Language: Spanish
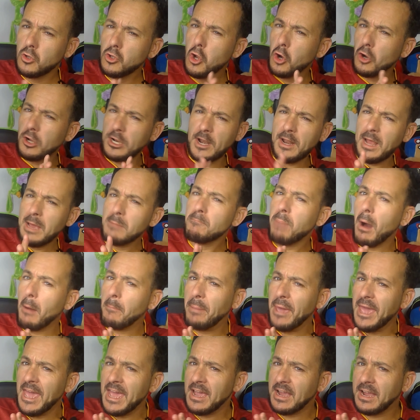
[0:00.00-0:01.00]
¿Logrará
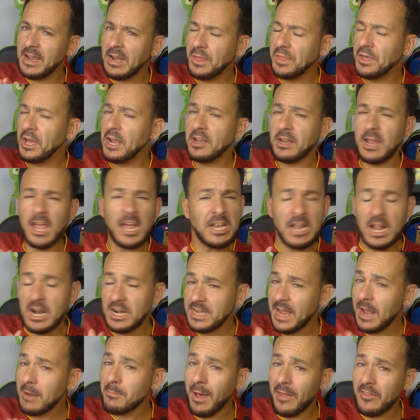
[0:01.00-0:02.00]
Mbappé crecer en el
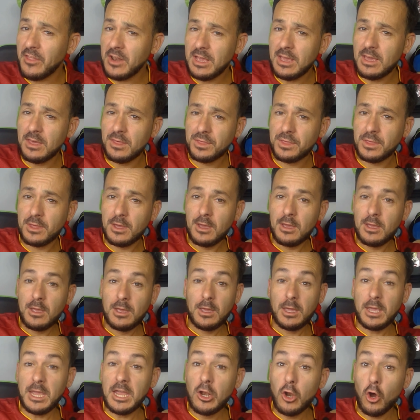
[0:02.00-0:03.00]
Real Madrid
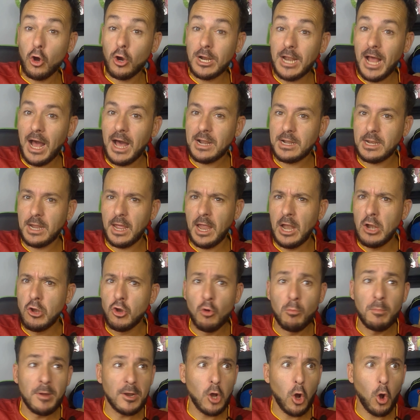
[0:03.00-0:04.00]
y lograr el
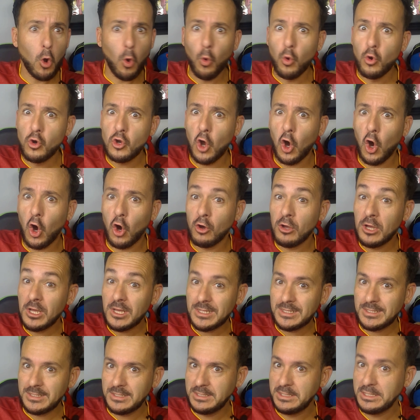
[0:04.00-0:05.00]
número uno
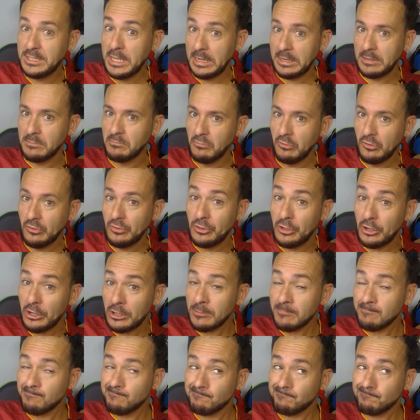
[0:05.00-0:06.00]
del
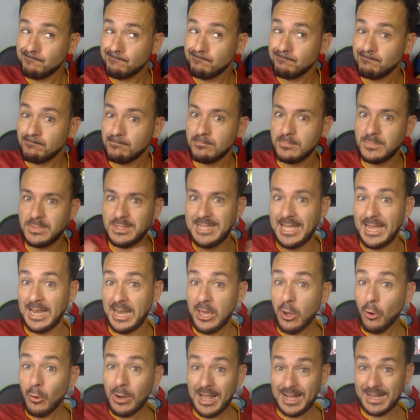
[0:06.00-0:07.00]
mundo? Te
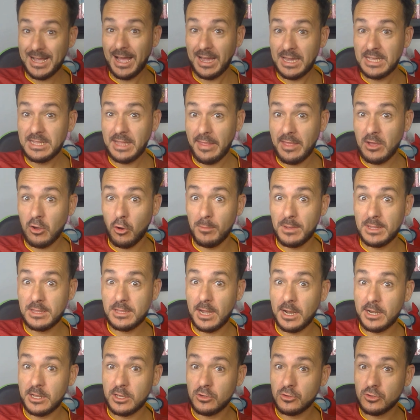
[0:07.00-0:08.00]
leo en la cajita de
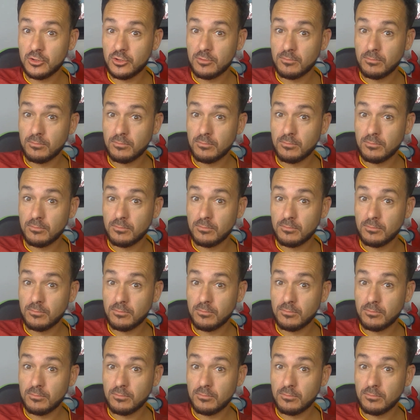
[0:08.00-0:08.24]
comentarios.